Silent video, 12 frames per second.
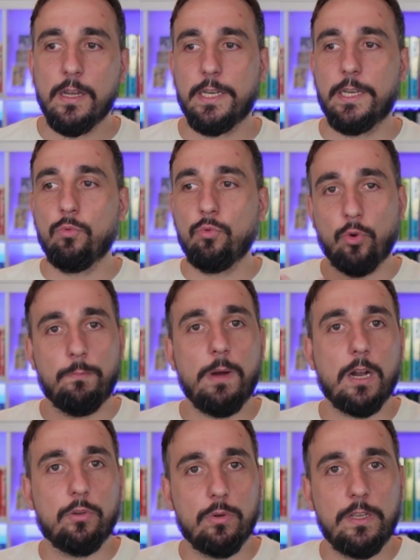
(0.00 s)
et où je
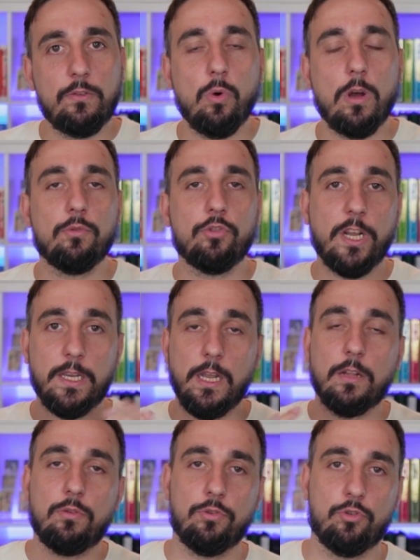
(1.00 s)
parle de l'histoire de chaque
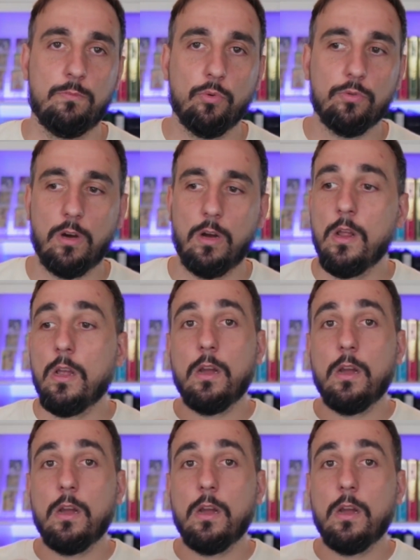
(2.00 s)
carte que je montre.